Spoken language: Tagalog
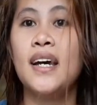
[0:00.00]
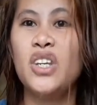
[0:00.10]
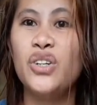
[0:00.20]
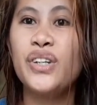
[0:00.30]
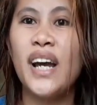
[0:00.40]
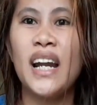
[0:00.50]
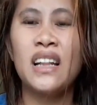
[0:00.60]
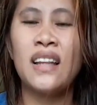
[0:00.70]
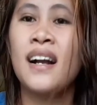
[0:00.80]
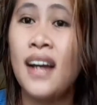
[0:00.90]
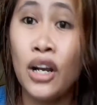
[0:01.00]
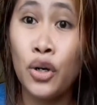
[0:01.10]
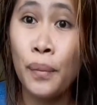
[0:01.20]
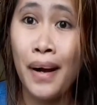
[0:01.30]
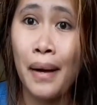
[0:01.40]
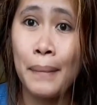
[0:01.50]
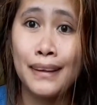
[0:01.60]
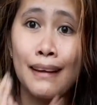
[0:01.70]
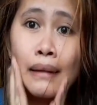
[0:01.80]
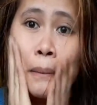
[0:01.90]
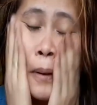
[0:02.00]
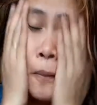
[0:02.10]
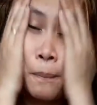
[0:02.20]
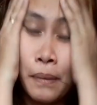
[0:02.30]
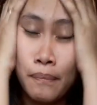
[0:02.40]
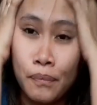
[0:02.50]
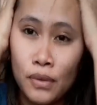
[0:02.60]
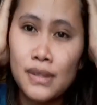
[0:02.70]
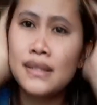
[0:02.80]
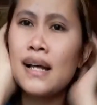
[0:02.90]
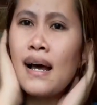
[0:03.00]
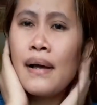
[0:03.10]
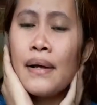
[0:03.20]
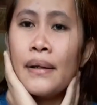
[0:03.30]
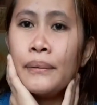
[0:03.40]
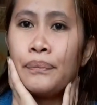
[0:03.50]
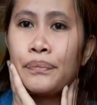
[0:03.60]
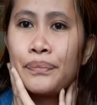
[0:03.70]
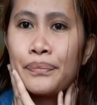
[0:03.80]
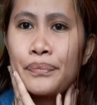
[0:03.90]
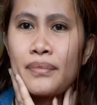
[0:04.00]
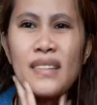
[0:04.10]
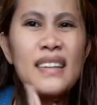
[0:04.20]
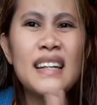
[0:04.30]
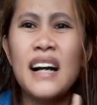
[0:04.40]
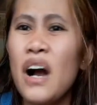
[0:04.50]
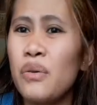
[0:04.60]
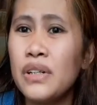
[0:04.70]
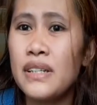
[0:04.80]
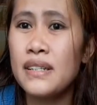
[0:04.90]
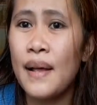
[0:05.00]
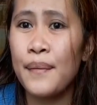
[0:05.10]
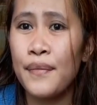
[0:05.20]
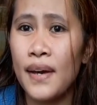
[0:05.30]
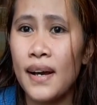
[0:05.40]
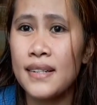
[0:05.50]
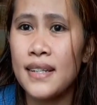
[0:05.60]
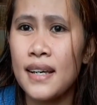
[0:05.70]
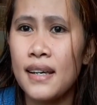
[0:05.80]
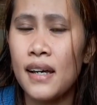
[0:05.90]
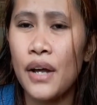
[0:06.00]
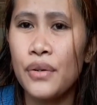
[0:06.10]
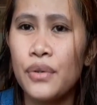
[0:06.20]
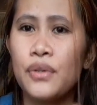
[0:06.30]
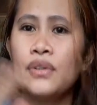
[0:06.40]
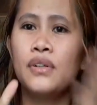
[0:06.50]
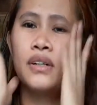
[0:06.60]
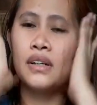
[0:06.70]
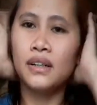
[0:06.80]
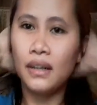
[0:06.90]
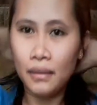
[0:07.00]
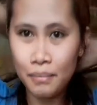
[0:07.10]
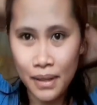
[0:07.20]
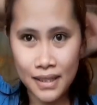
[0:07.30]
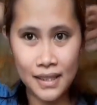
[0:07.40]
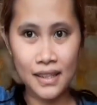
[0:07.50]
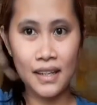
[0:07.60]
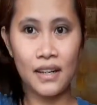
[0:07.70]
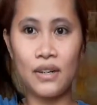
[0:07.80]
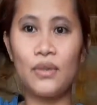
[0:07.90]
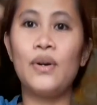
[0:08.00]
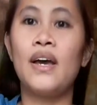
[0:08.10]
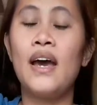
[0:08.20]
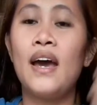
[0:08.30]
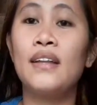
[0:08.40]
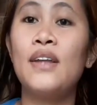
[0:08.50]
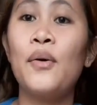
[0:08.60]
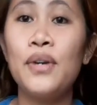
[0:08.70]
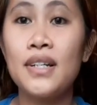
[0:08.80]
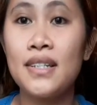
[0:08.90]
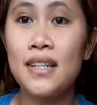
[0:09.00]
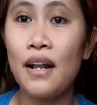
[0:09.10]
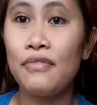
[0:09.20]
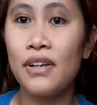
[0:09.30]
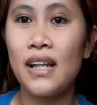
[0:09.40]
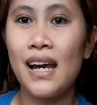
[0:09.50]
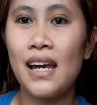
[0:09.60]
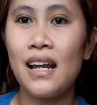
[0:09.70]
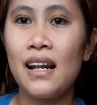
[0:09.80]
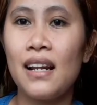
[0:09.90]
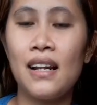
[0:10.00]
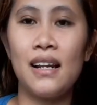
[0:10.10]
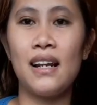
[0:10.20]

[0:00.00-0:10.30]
yun nga natanggal yung mga matataba kong pimples na hindi na nga ako nagsiselfie eh, kasi ano amazing ng hair ko hindi ako nagsiselfie dahil